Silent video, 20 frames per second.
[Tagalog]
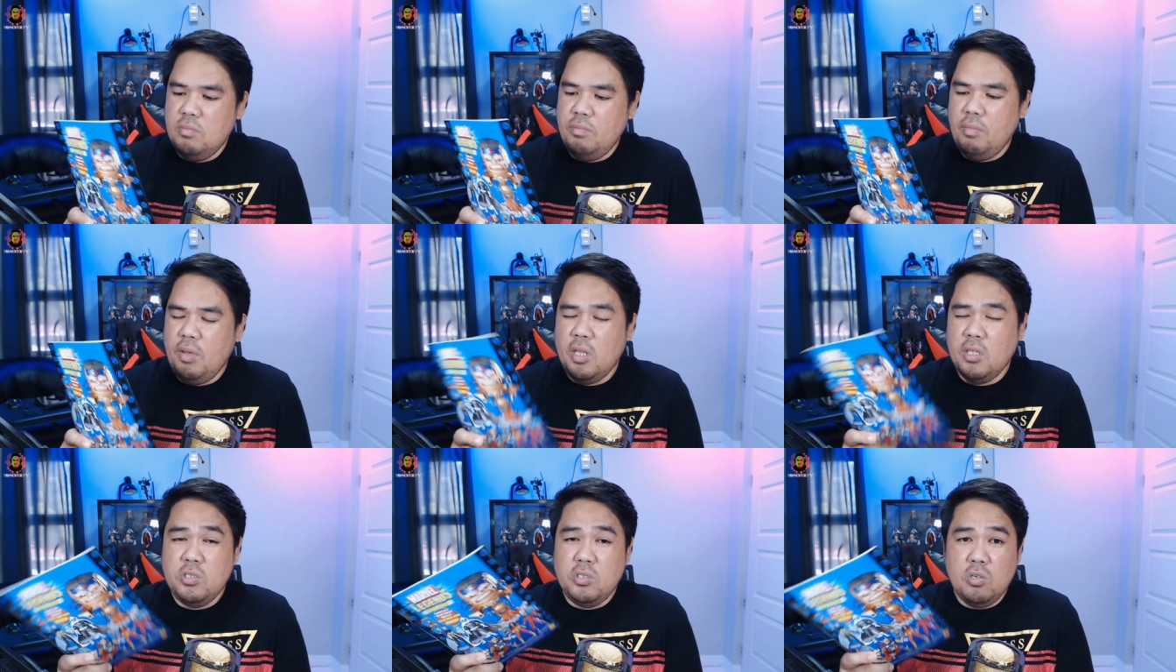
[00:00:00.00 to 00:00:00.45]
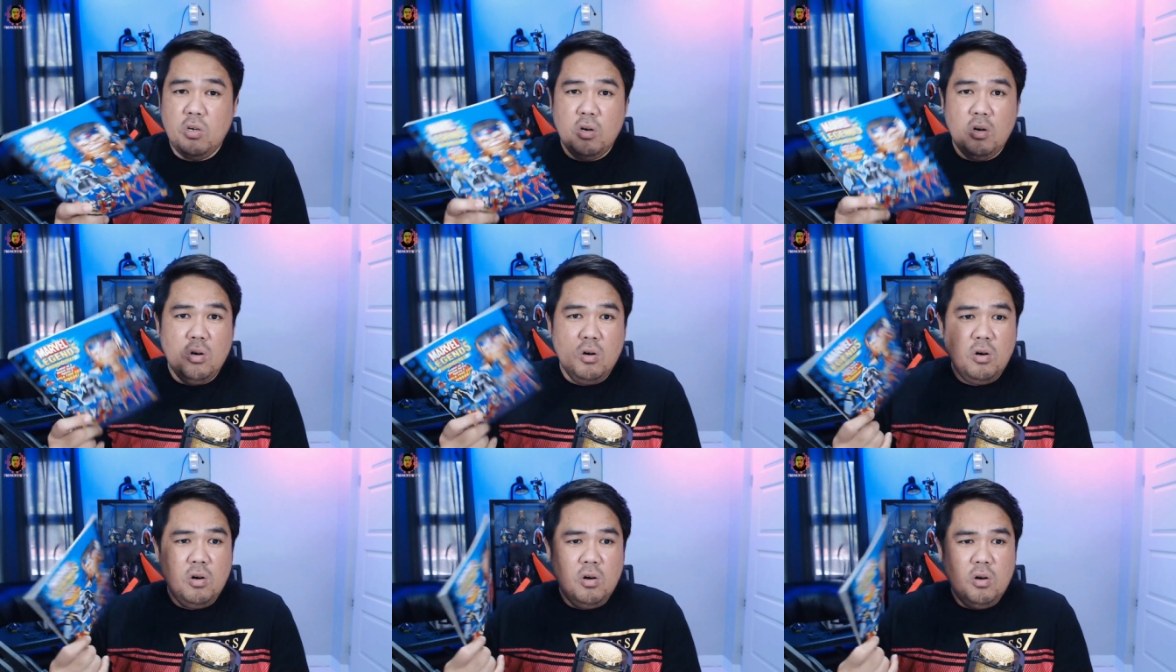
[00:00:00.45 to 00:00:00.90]
Medyo
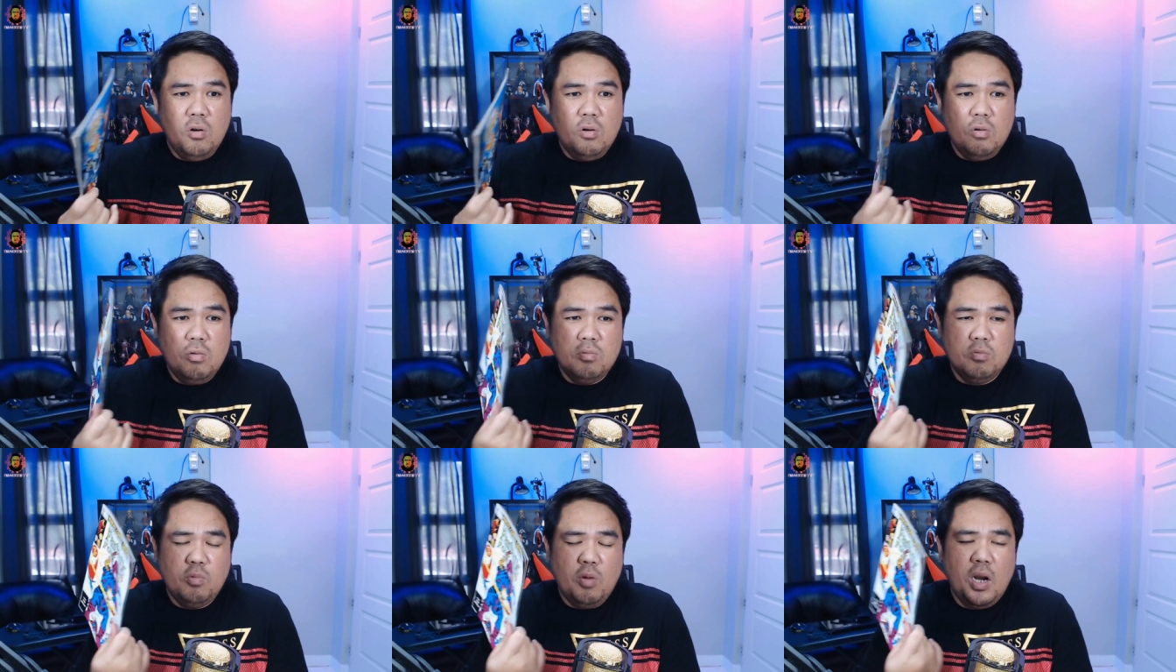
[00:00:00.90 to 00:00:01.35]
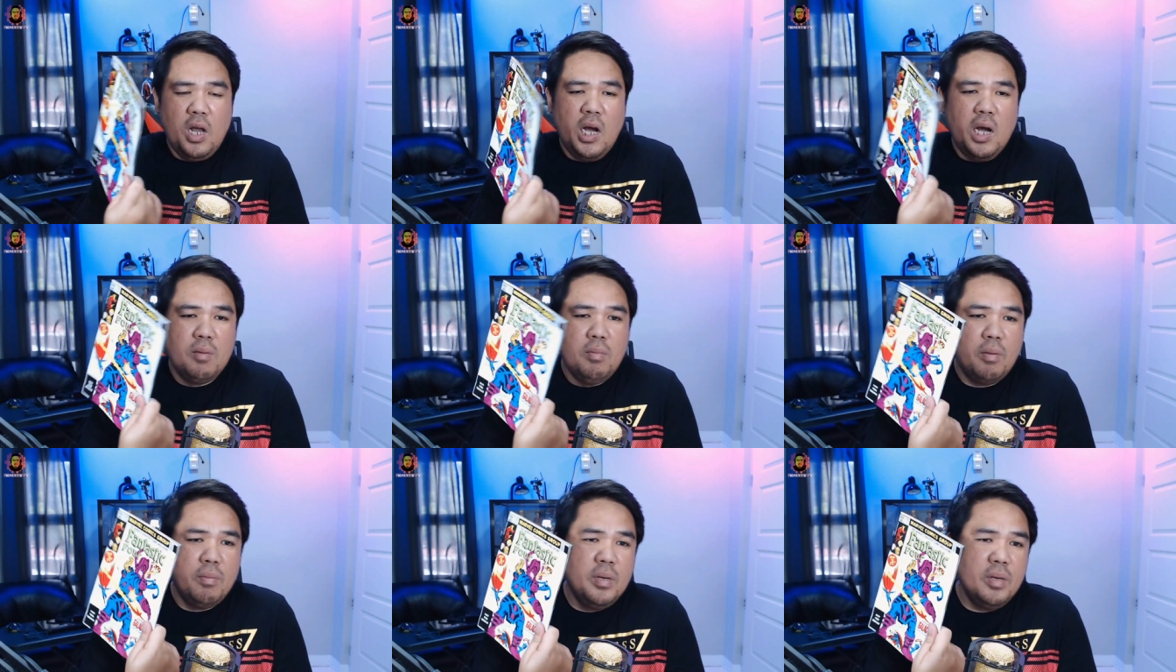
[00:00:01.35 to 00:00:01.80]
wala
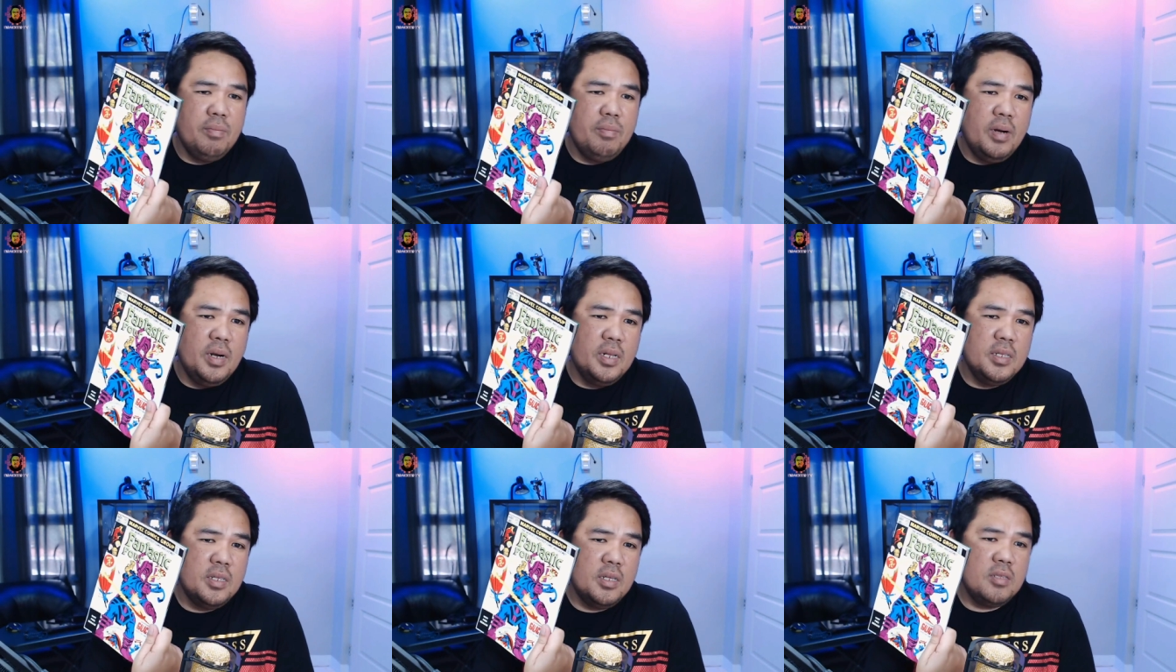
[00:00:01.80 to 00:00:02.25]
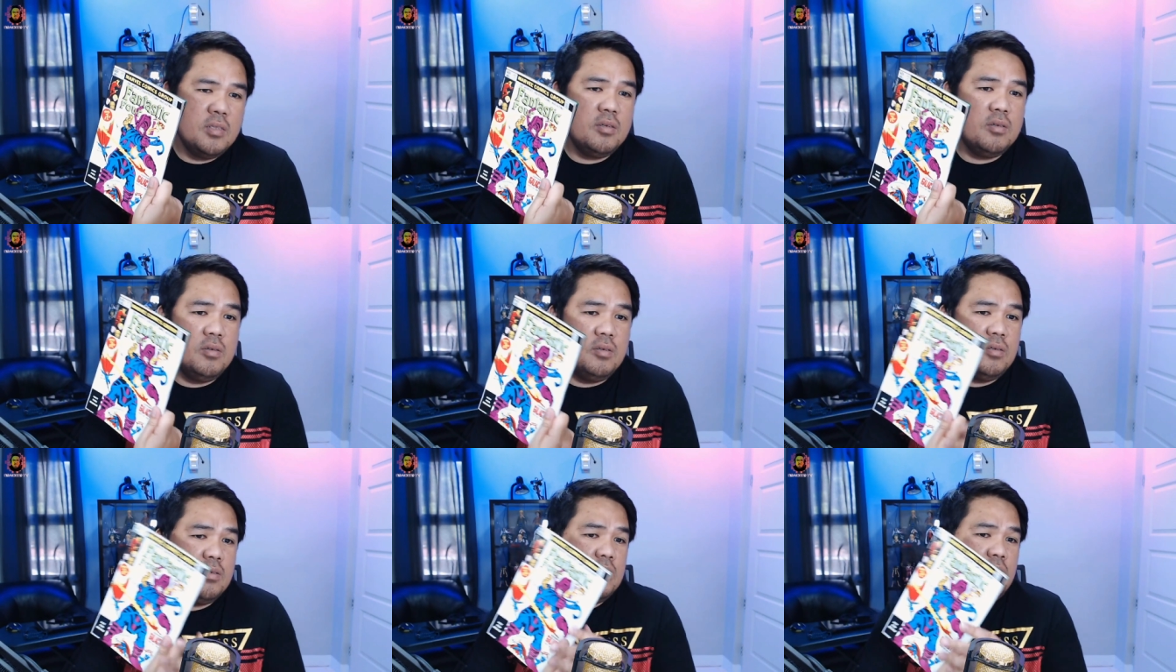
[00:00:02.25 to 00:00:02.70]
ka mabibili nito,
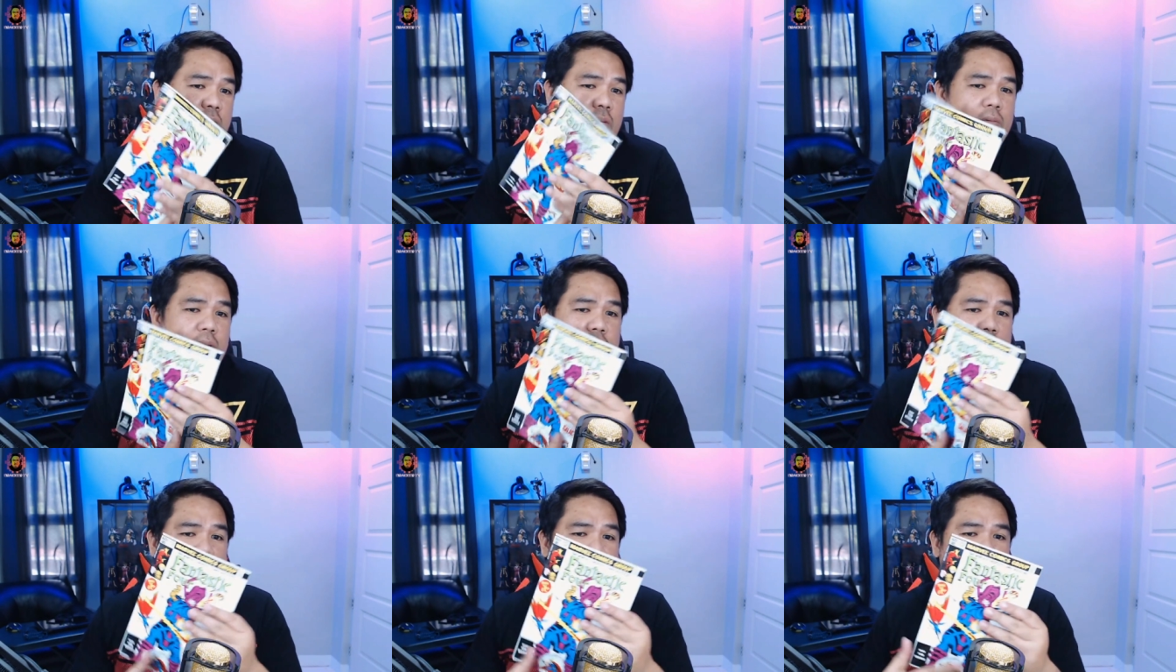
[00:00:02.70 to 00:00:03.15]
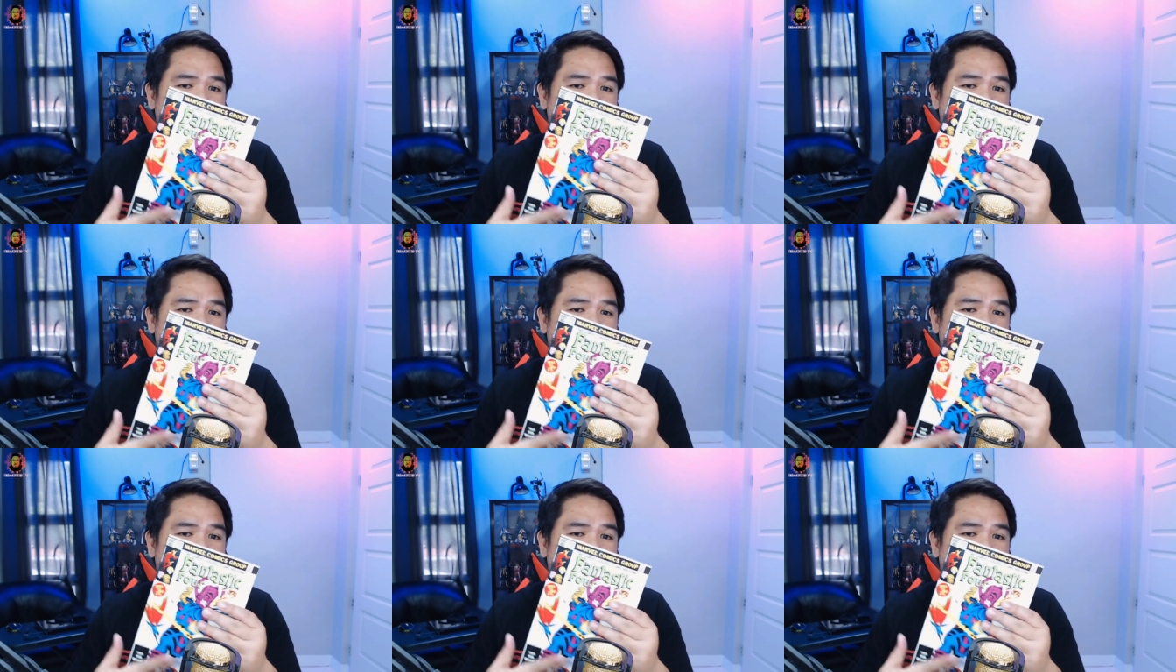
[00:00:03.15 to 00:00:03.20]
'di ba?